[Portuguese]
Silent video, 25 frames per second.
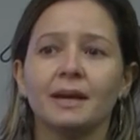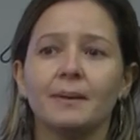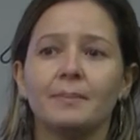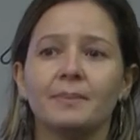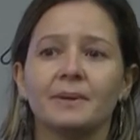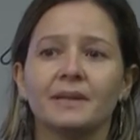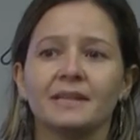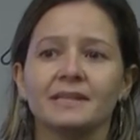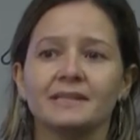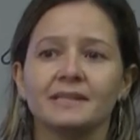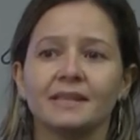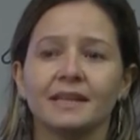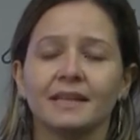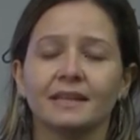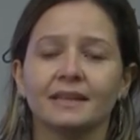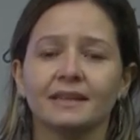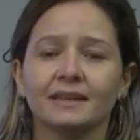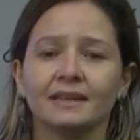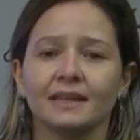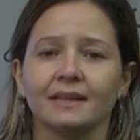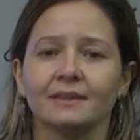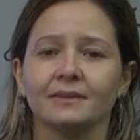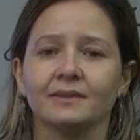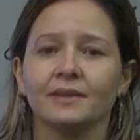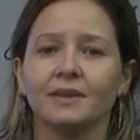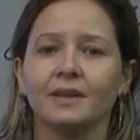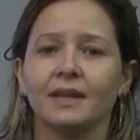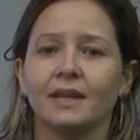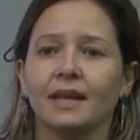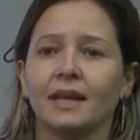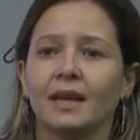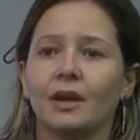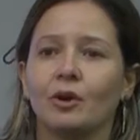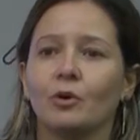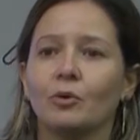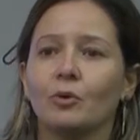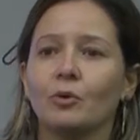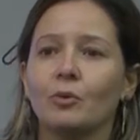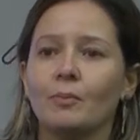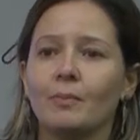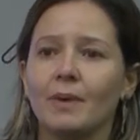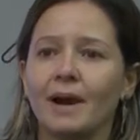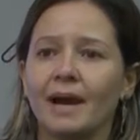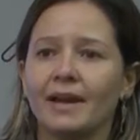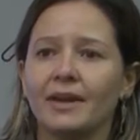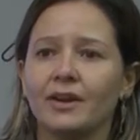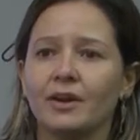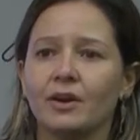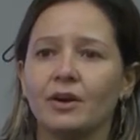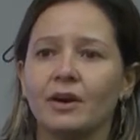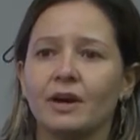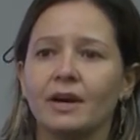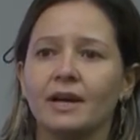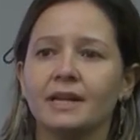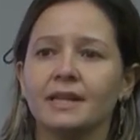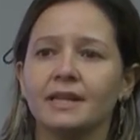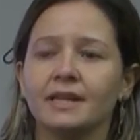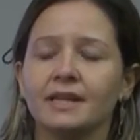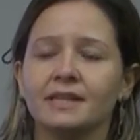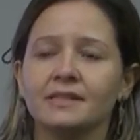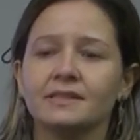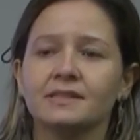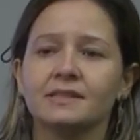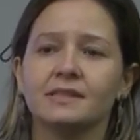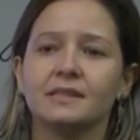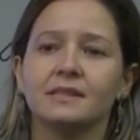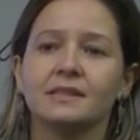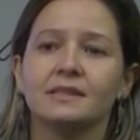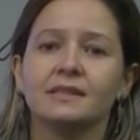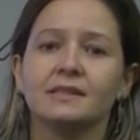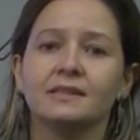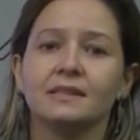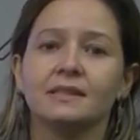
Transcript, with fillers: apresenta o maior índice de